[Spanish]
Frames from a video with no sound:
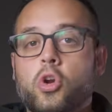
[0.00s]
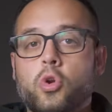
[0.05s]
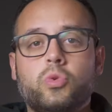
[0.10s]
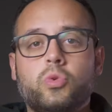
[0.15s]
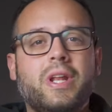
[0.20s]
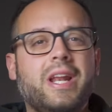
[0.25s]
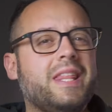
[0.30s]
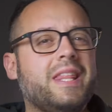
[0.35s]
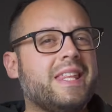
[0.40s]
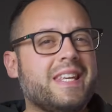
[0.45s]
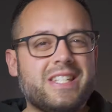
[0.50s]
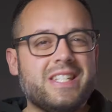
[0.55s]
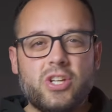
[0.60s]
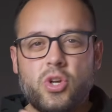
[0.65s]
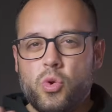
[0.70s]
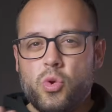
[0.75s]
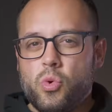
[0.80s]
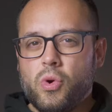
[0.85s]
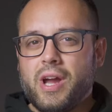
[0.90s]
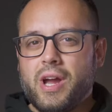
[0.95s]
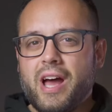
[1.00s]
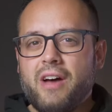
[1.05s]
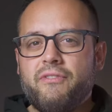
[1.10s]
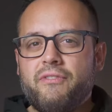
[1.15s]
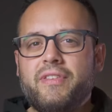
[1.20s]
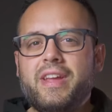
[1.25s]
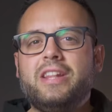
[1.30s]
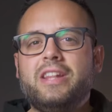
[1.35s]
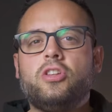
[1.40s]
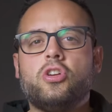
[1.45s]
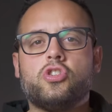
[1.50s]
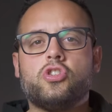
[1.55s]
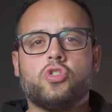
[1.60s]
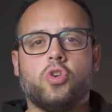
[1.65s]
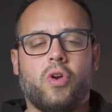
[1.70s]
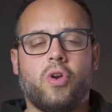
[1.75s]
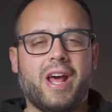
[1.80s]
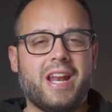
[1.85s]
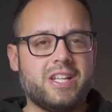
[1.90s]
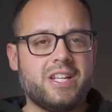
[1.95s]
No utilices nunca filtros
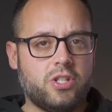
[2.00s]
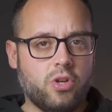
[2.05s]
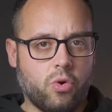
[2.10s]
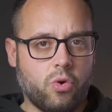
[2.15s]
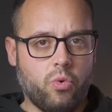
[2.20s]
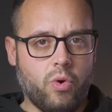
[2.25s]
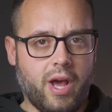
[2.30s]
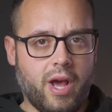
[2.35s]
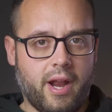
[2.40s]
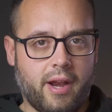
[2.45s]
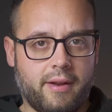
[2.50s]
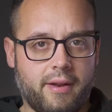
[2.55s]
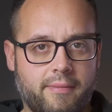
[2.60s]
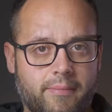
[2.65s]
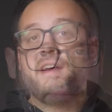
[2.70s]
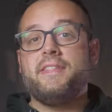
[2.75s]
solares de ocular.